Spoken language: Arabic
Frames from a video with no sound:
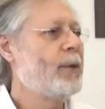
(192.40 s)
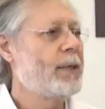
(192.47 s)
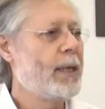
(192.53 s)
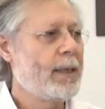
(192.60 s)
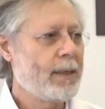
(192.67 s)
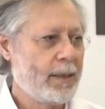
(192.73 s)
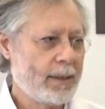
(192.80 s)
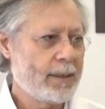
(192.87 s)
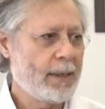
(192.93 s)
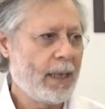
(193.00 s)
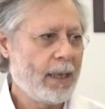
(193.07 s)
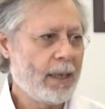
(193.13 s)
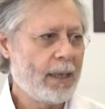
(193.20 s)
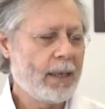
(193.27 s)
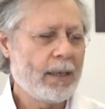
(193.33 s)
وزارة
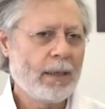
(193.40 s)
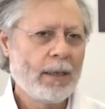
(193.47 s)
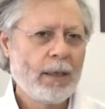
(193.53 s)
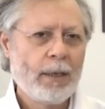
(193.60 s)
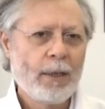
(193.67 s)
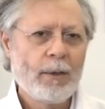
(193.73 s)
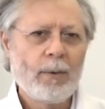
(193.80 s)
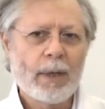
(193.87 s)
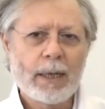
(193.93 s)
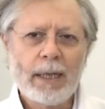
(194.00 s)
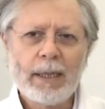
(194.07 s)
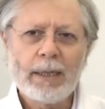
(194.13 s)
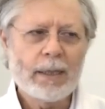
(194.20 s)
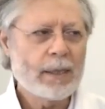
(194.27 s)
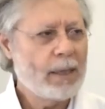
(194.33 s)
الصحة
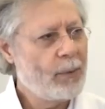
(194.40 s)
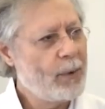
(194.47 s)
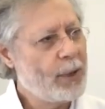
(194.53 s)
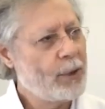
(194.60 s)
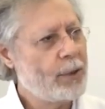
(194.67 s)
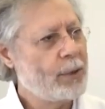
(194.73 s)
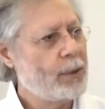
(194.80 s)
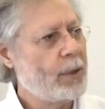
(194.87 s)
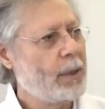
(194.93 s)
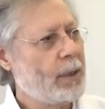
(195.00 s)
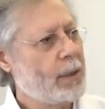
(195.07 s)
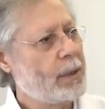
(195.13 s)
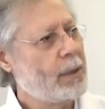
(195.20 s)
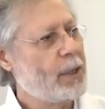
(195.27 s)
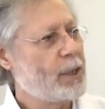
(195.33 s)
وكان
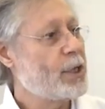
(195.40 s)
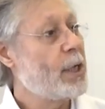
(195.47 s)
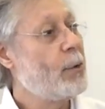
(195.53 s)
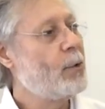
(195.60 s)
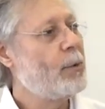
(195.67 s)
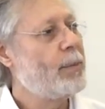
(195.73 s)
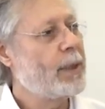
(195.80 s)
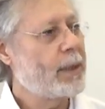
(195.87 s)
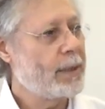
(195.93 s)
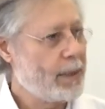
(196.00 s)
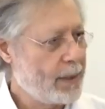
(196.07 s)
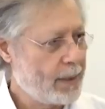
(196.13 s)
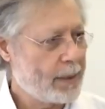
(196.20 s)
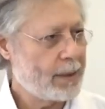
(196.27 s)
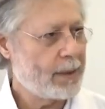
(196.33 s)
التجاوب
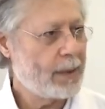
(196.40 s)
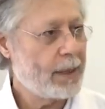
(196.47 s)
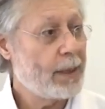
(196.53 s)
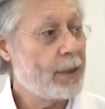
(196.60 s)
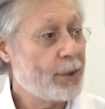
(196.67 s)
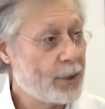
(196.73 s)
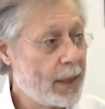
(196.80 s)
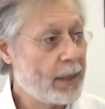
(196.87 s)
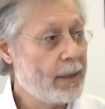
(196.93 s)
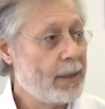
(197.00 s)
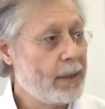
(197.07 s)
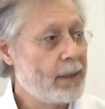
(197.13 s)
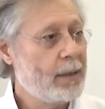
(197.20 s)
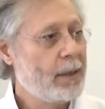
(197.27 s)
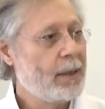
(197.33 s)
كتير آه، جيد